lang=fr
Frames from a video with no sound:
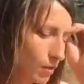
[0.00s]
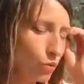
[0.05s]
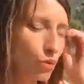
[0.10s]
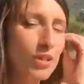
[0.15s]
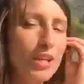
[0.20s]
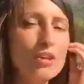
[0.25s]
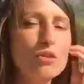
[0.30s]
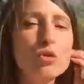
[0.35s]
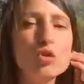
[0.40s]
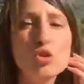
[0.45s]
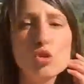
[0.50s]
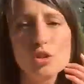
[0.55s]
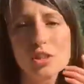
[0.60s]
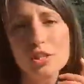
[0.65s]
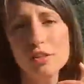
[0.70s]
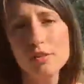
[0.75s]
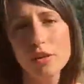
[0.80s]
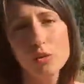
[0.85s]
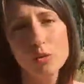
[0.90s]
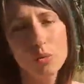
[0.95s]
Donc il y a d'autres choses
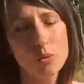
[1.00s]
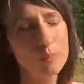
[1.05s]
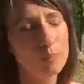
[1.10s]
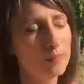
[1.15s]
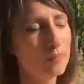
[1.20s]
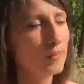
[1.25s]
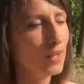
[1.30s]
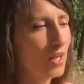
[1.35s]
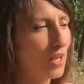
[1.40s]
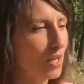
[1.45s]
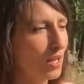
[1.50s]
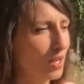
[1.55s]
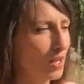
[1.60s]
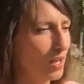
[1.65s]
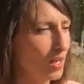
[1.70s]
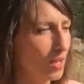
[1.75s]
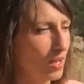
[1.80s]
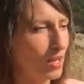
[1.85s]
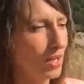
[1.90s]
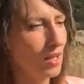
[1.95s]
qui viendront.
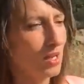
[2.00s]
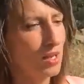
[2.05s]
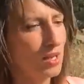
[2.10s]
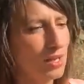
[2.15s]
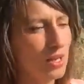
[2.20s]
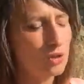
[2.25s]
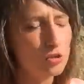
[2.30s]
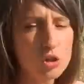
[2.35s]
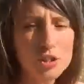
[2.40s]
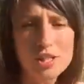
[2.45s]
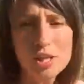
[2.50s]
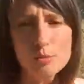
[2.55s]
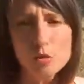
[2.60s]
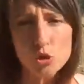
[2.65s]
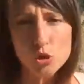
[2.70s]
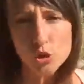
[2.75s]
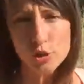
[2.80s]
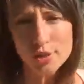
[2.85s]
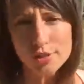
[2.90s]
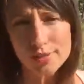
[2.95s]
La deuxième
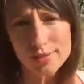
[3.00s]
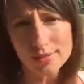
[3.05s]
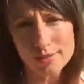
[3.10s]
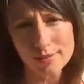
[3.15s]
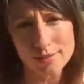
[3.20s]
chose,